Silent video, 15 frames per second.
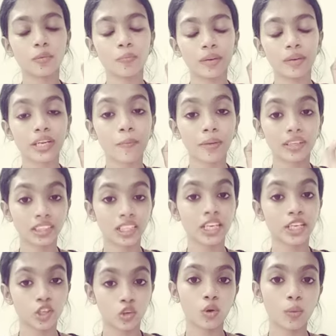பெரிய
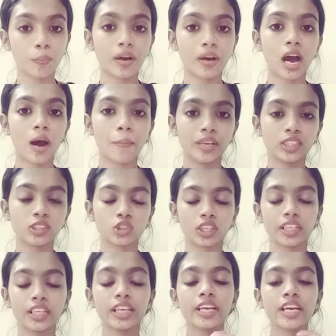பதிலடி கொடுப்பேன் அப்படின்னு
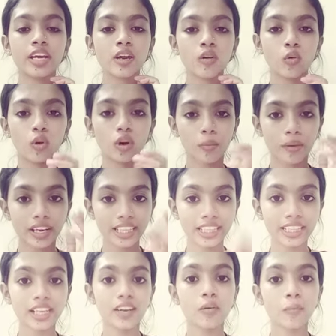சொல்லி ஒரு மாதிரி
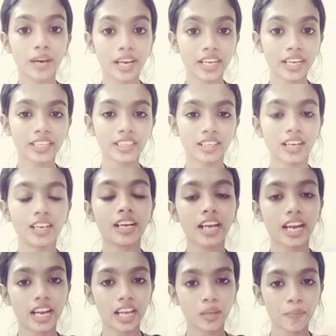இந்தியாவை மிரட்டியிருக்காரு
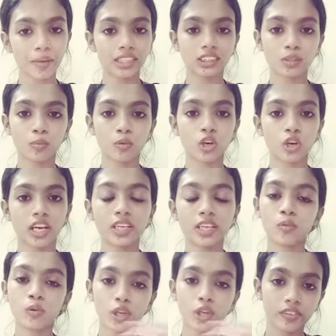நல்லா தான் பேசிட்டு போனார்
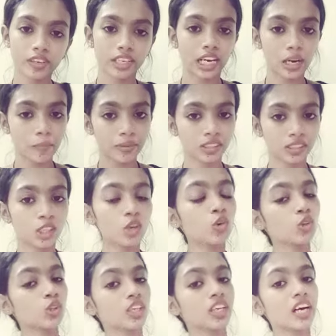அவருக்கு நல்ல பதில் தான்
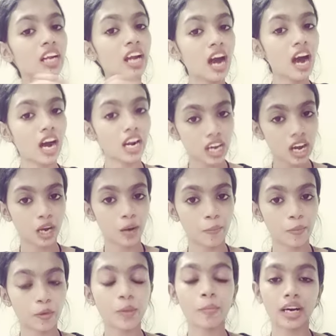கொடுத்துருக்காரு ஆனால் அங்கே
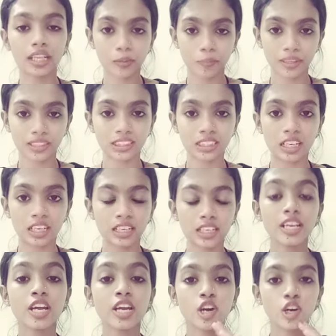போய் மாற்றி பேசியிருக்காரு
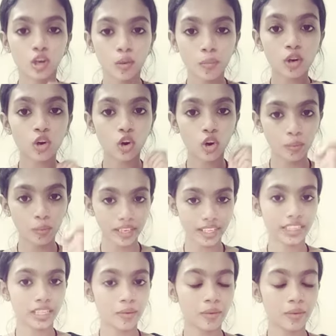ரொம்ப கோபமாக
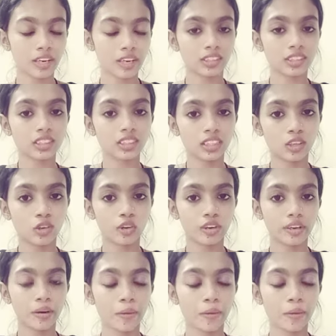இந்தியா மேலே வந்து ஒரு